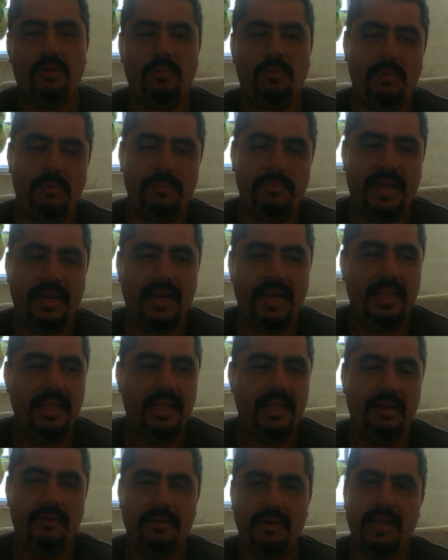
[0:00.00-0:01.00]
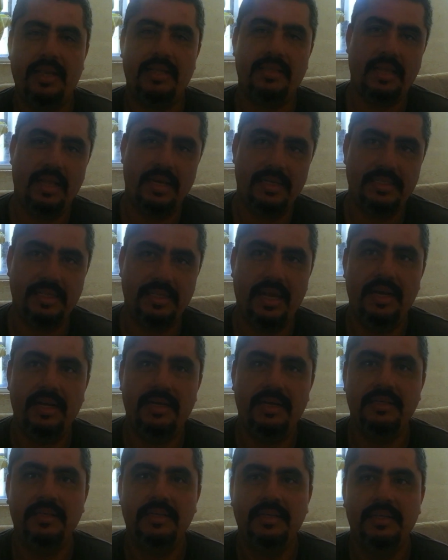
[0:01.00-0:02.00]
cómo me quedan, a ver qué tal
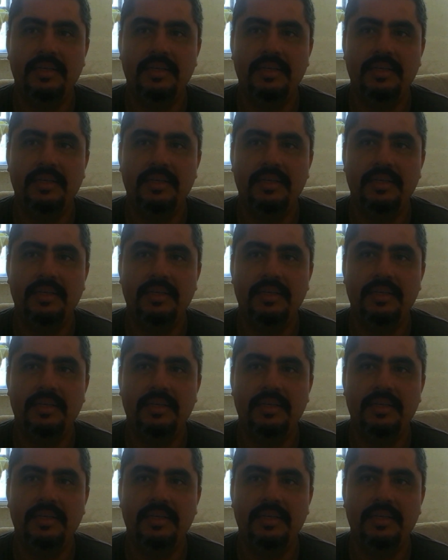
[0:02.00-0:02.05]
salen